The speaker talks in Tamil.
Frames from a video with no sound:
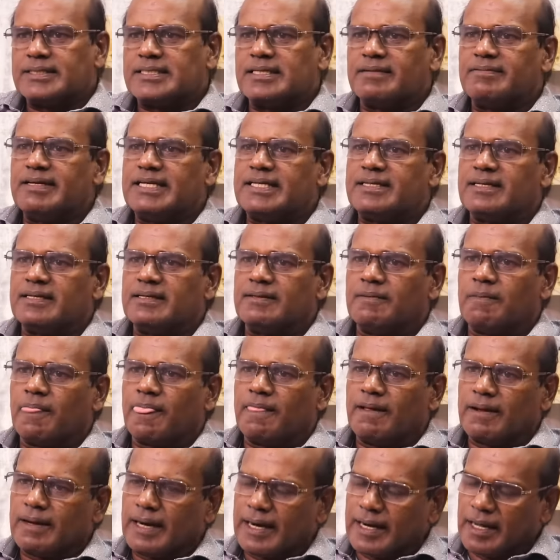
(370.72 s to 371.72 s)
கிடைச்ச வெற்றி
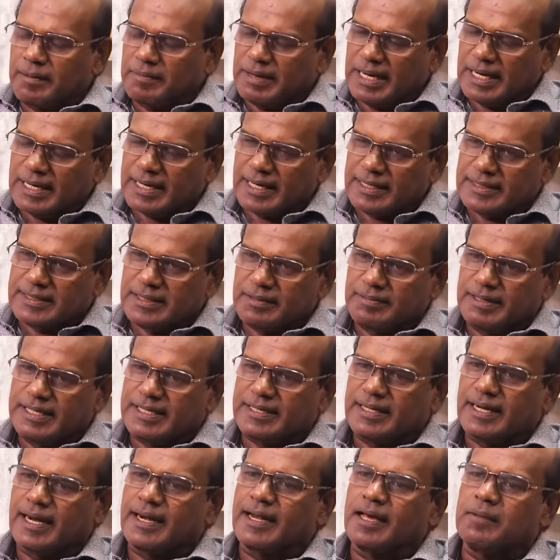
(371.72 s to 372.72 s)
அண்ணாமலை கிடைச்ச
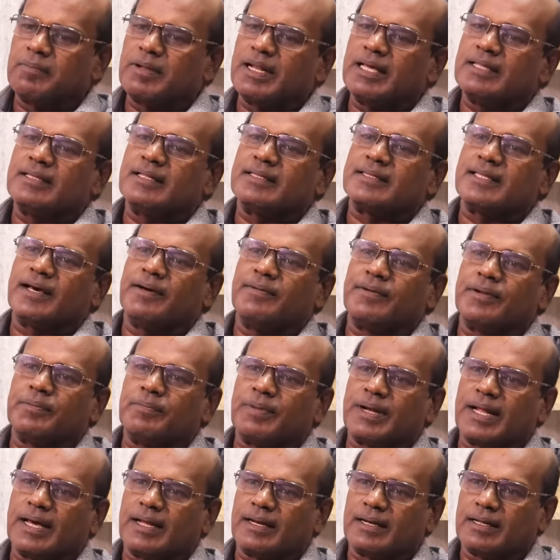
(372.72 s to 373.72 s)
வெற்றி அண்ணாமலை இதைத்தான்
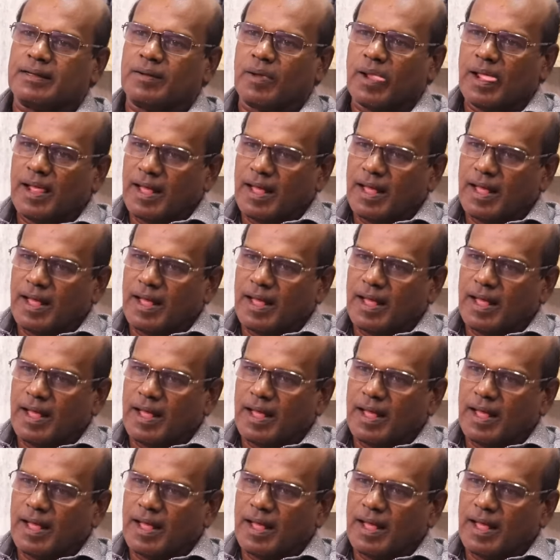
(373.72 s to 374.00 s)
விரும்பினாரு